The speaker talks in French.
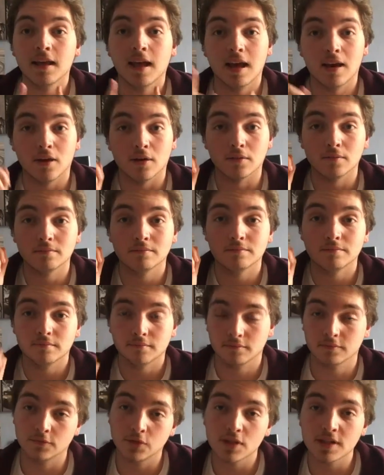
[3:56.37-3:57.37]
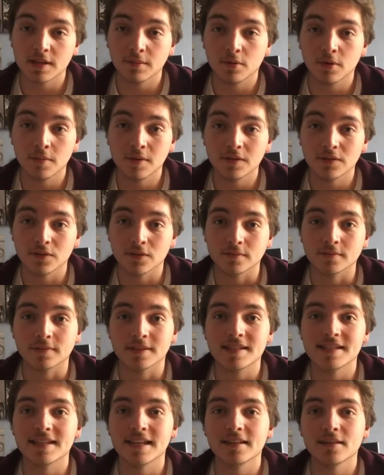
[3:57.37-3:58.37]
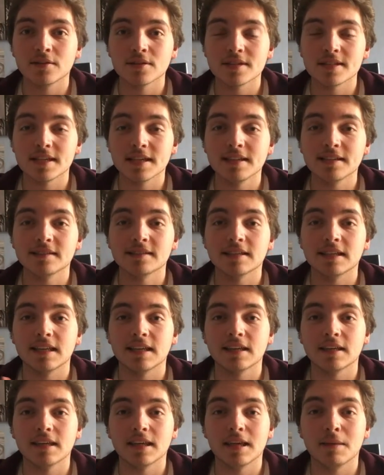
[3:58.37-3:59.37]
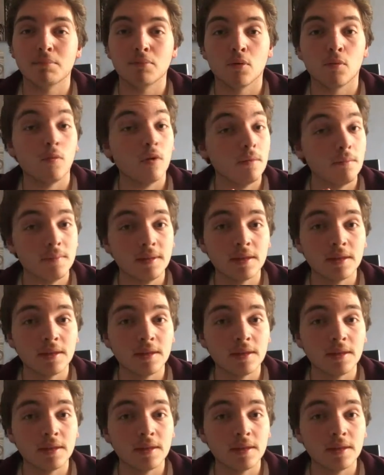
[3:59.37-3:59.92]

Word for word: Alors, dans un premier temps, cette enceinte est pour moi